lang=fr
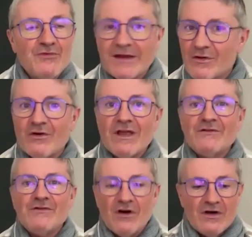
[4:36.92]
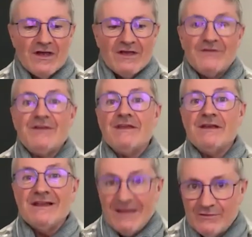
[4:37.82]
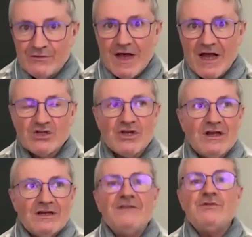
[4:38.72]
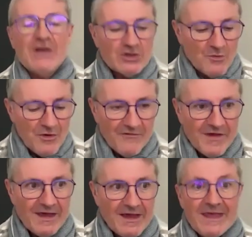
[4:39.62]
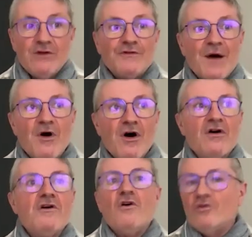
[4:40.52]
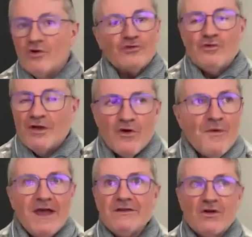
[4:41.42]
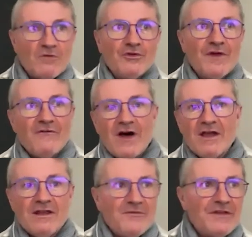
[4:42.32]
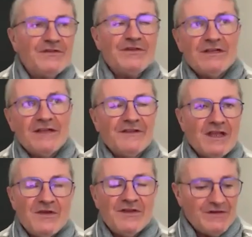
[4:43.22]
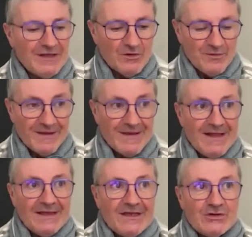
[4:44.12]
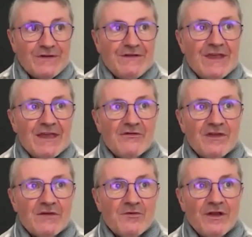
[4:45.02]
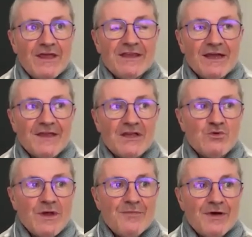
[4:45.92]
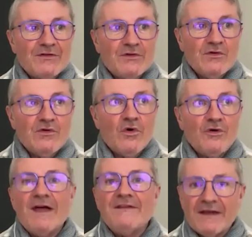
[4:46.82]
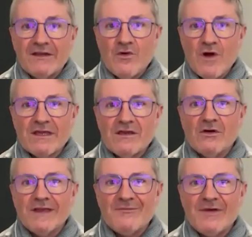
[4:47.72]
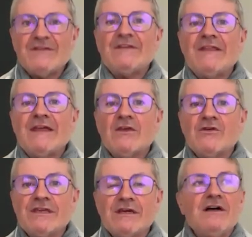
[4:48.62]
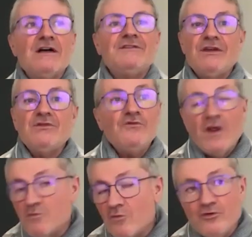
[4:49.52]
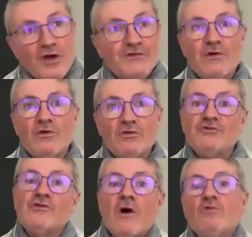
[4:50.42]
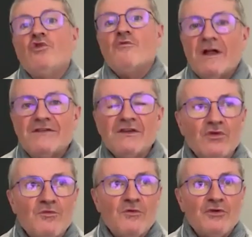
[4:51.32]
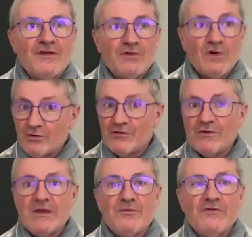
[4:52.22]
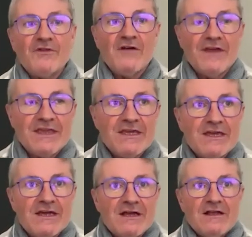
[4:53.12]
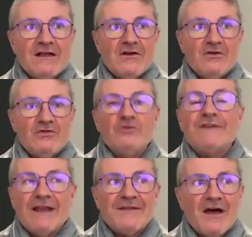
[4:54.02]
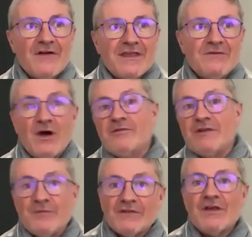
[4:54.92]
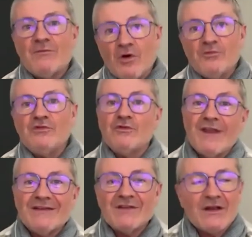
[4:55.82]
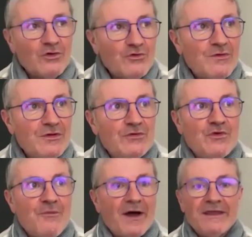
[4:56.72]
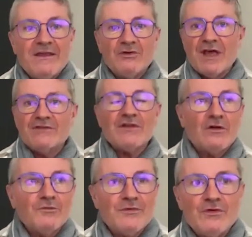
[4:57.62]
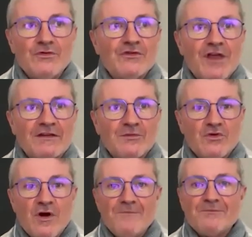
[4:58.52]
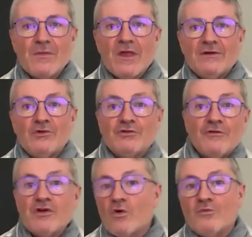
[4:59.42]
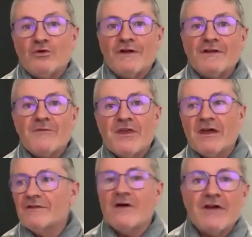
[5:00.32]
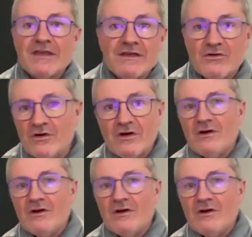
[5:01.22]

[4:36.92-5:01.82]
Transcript: peu acteur là-dedans, c'est les usages, les usages qu'on peut en faire et notamment dans tous les domaines, comme le travail, la médecine, la télémédecine et compagnie. Et je disais qu'effectivement, on a une carte à jouer parce qu'on a un territoire qui est en capacité d'accueillir des nouvelles populations, en tout cas, ou de maintenir nos populations. Pour ceux qui peuvent travailler euh, ou télétravailler, ce bah, c'est pas simple. En plus, on est à 58 minutes de Paris, on est à 50 minutes de Strasbourg. Donc, ça veut dire qu'on pourrait très bien travailler, euh,